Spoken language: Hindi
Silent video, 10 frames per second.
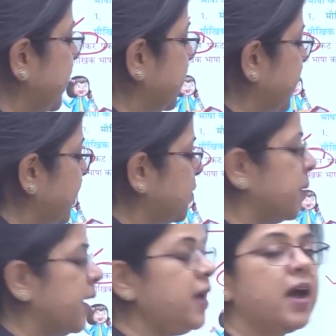इंग्लैंड
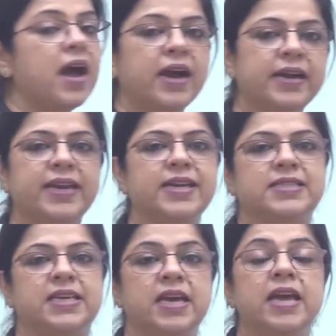में
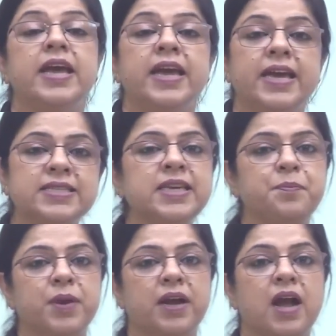अंग्रेज़ी इसी
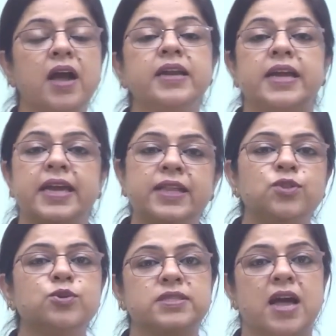प्रकार
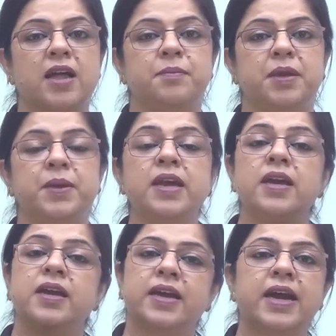हिंदुस्तान में भी
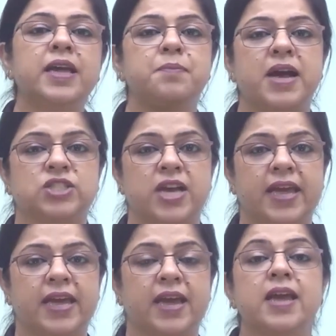कई
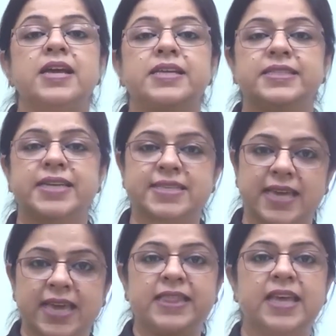भाषाएं हैं जैसे
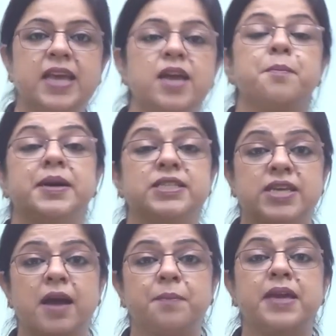हिंदी
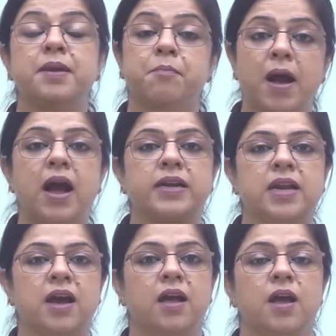पंजाबी बांग्ला